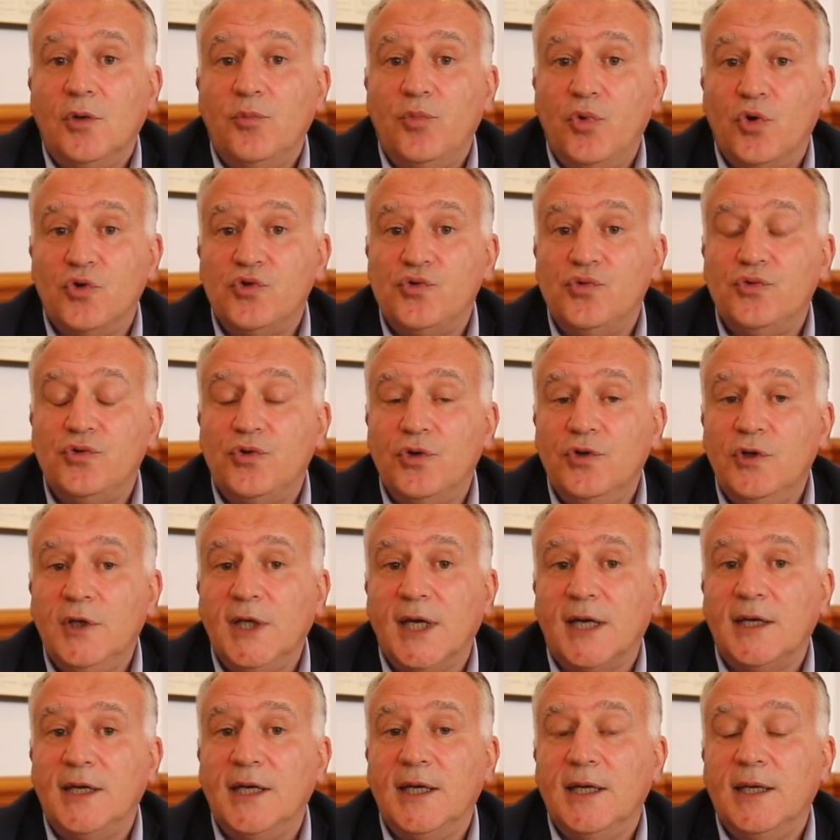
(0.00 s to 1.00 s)
pour
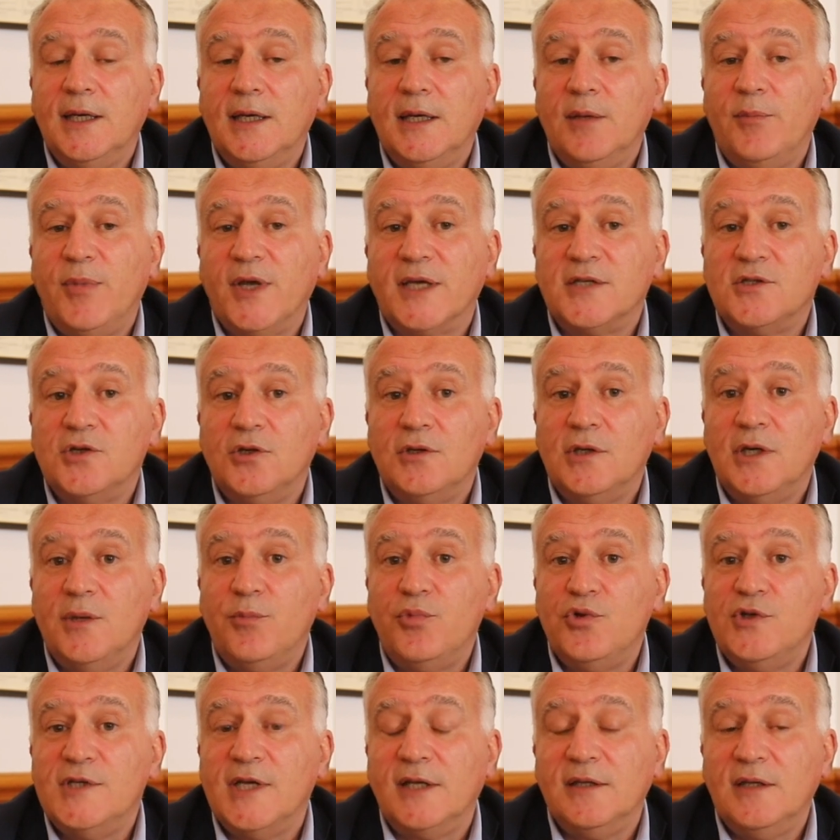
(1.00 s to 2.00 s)
soutenir les, personnes les
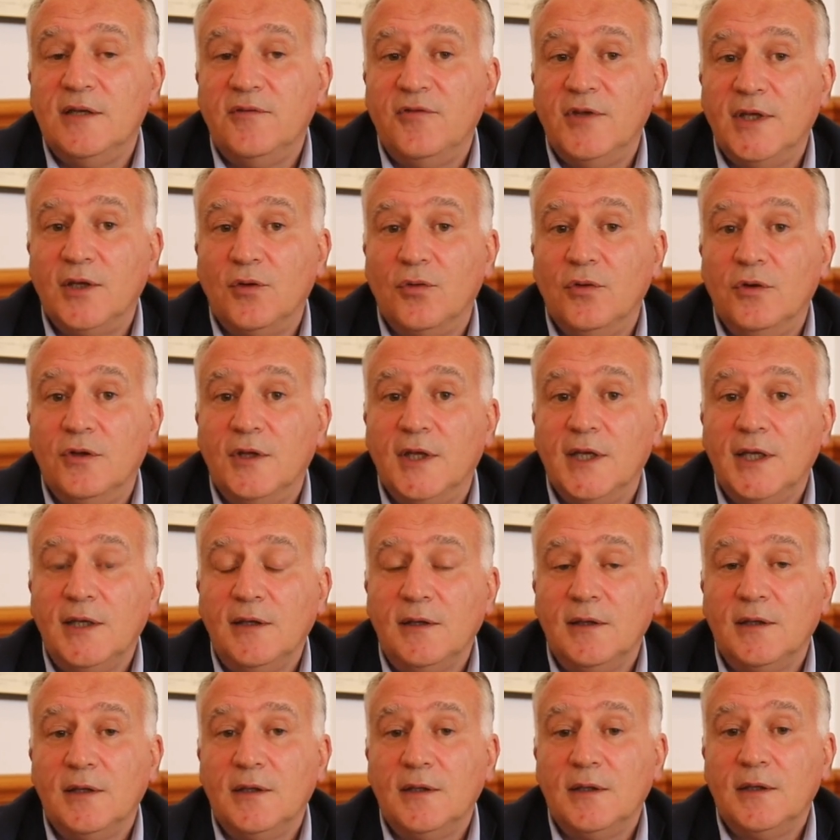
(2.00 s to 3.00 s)
plus en
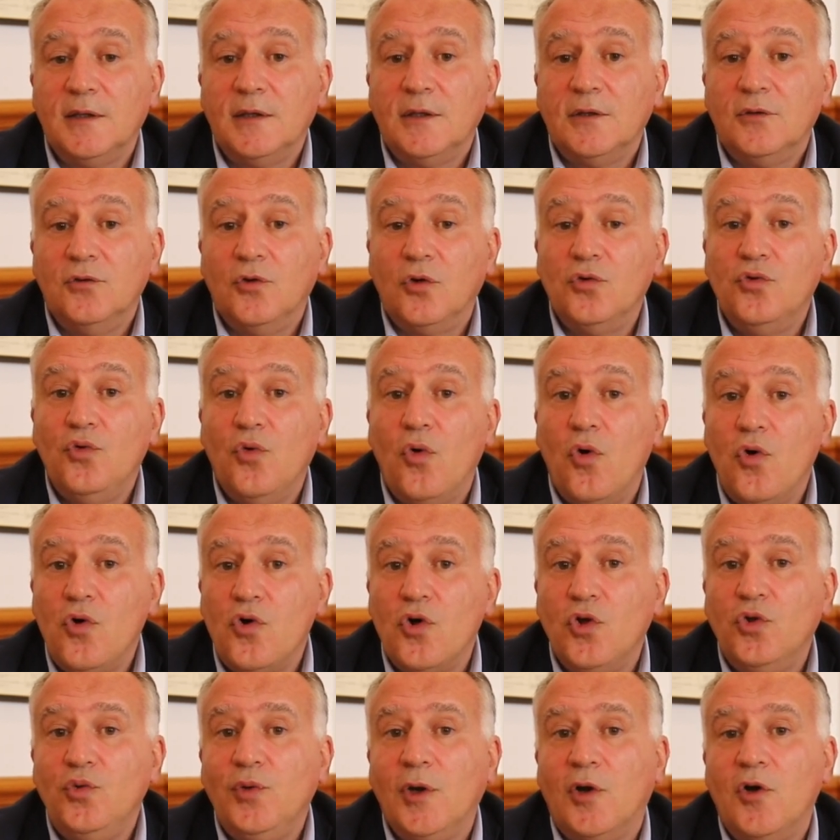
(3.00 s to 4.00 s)
difficulté. Donc nous
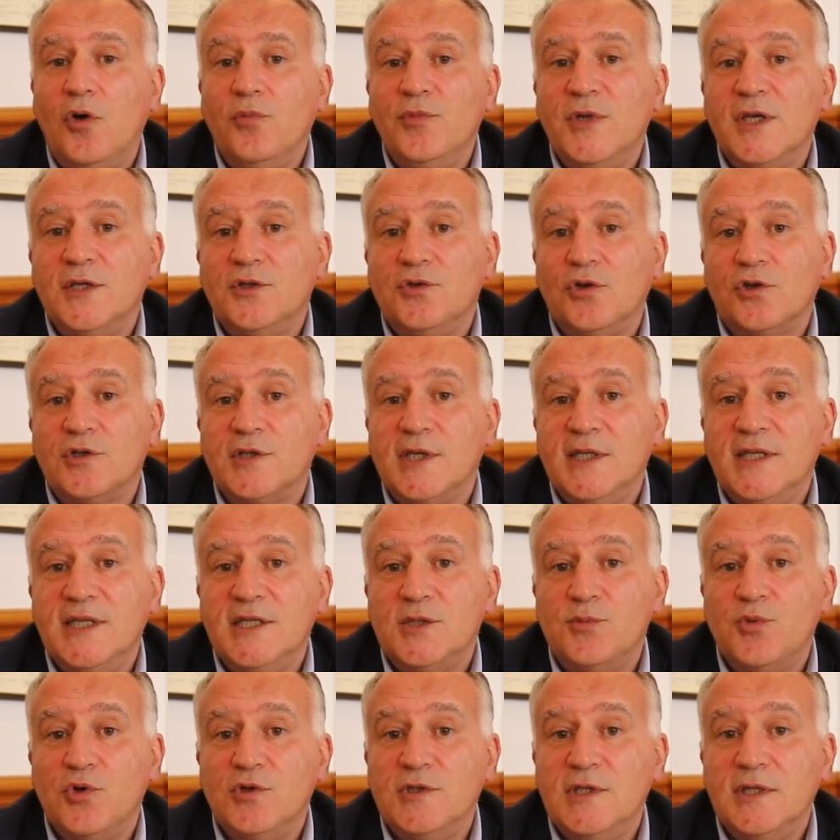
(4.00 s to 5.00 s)
reconduirons bien sûr ces
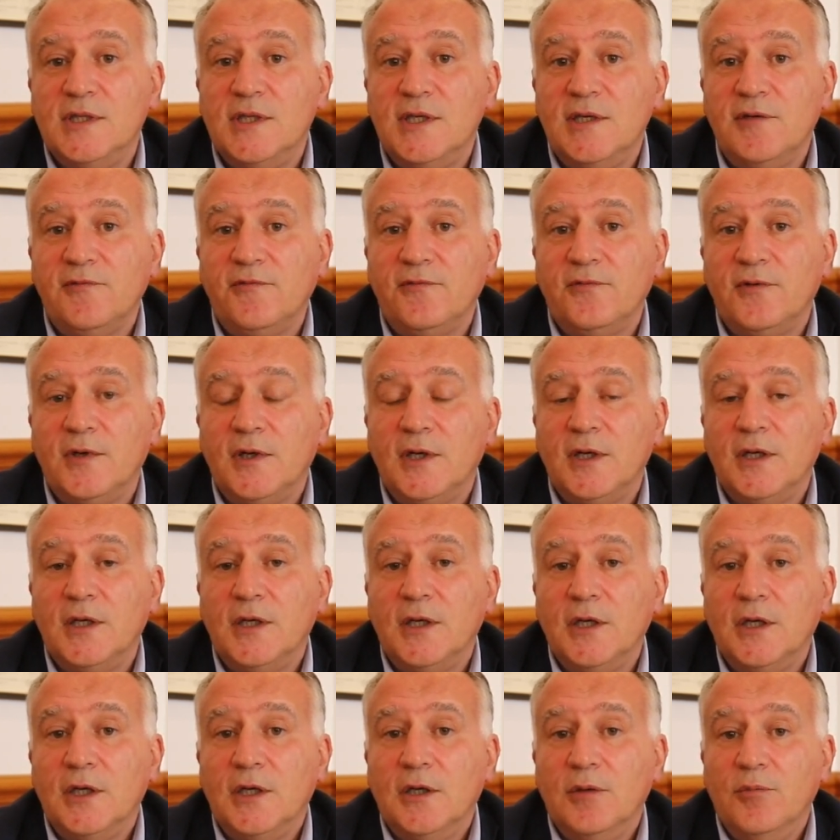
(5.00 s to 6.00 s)
dispositifs,
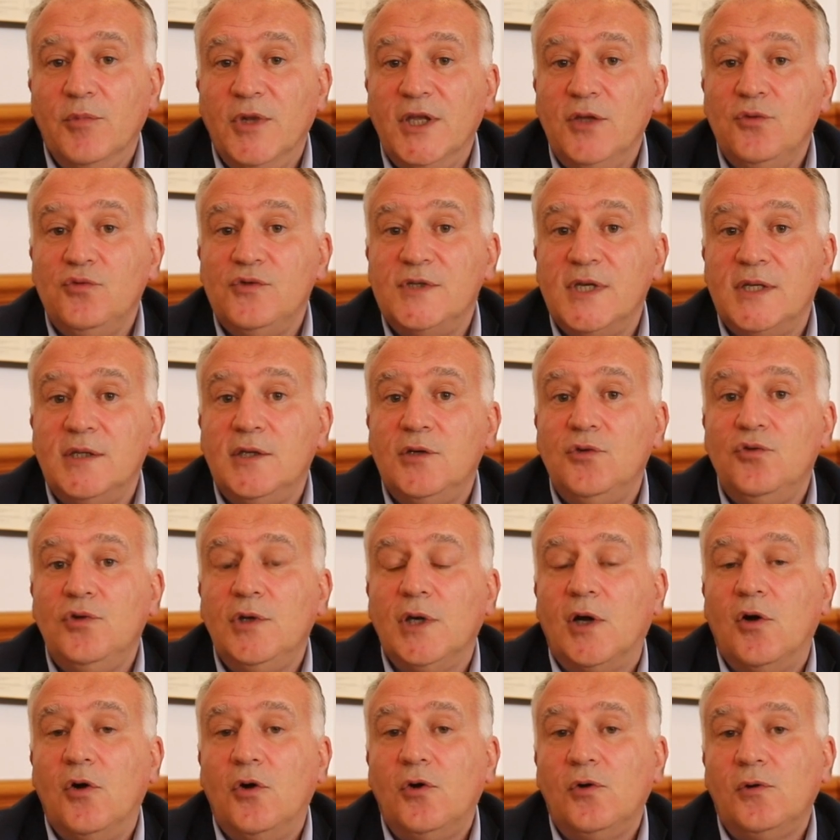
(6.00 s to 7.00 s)
mais nous
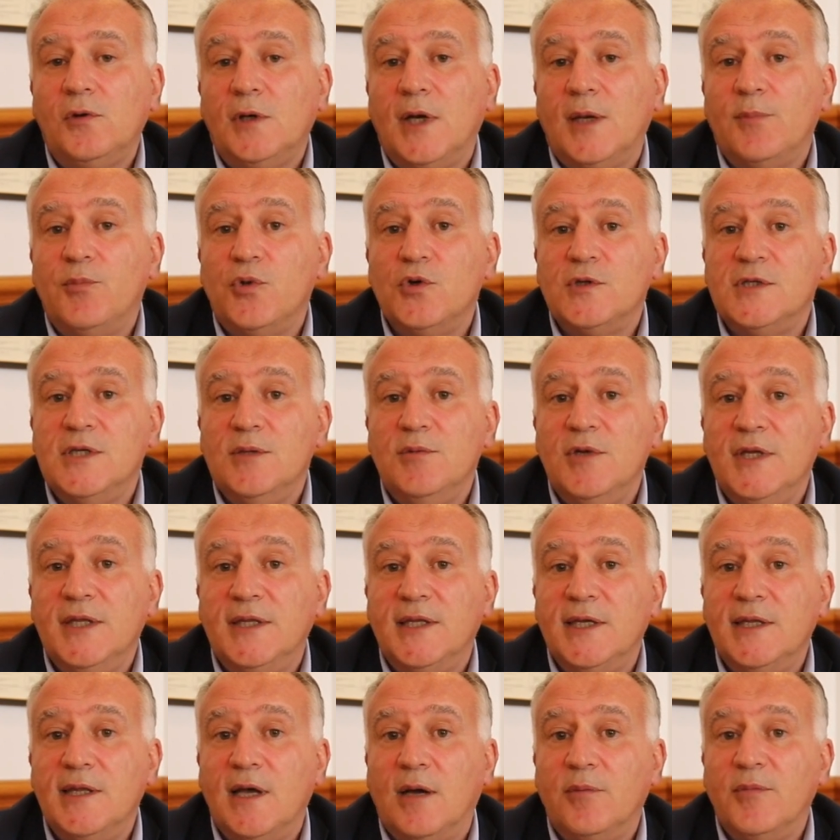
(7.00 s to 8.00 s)
étudierons la
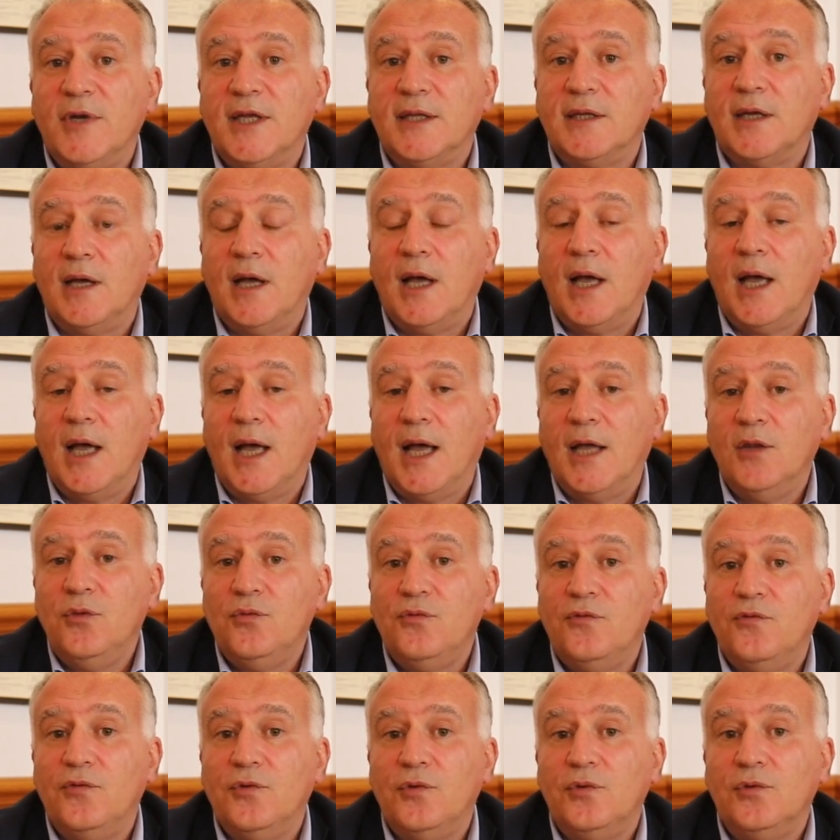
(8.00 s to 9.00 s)
possibilité d'en mettre à
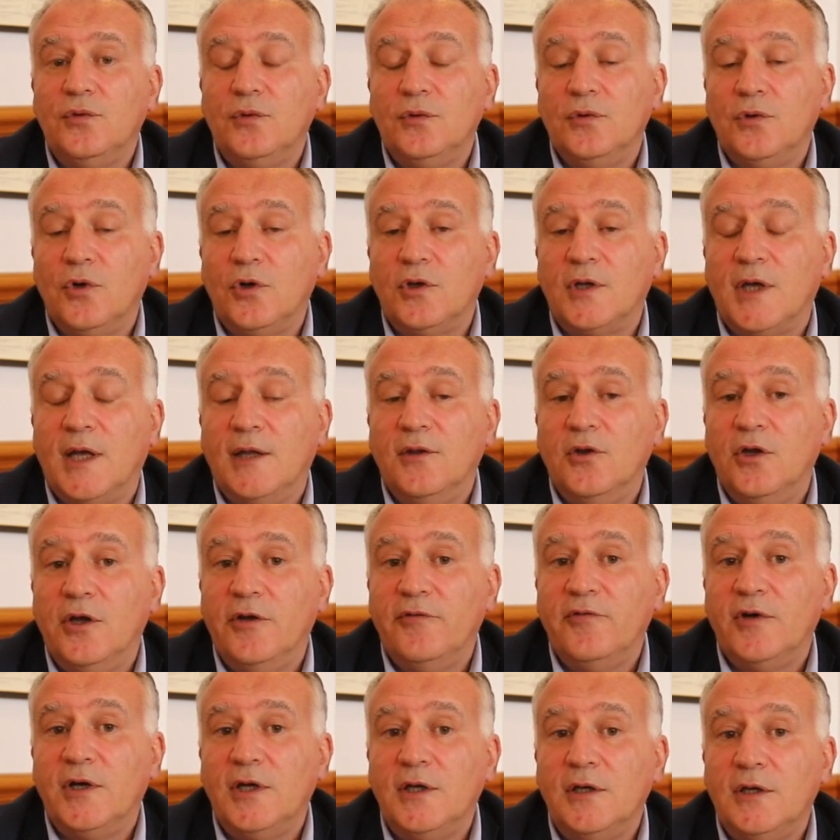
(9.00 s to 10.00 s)
nouveau d'autres en
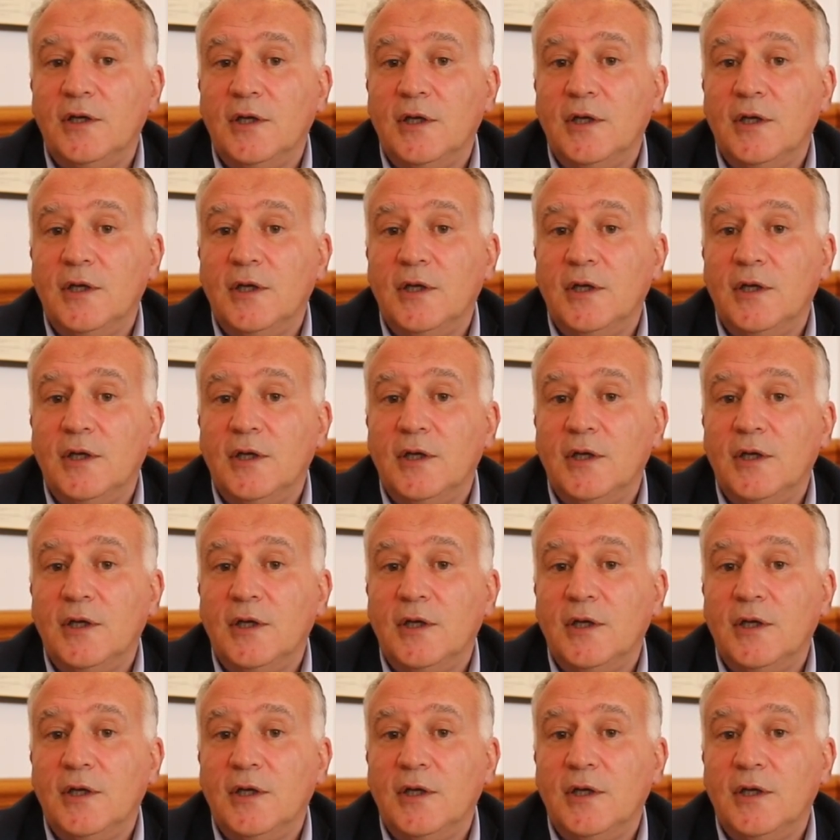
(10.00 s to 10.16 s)
œuvre,